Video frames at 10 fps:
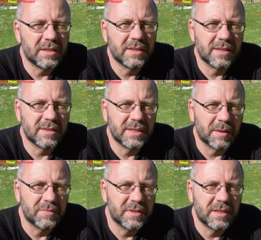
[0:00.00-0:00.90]
Das heißt, ich
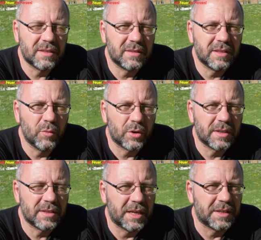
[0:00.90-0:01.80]
habe nicht die
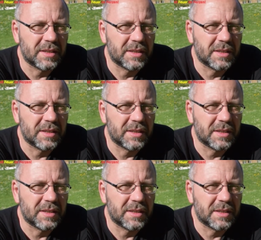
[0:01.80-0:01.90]
Möglichkeit,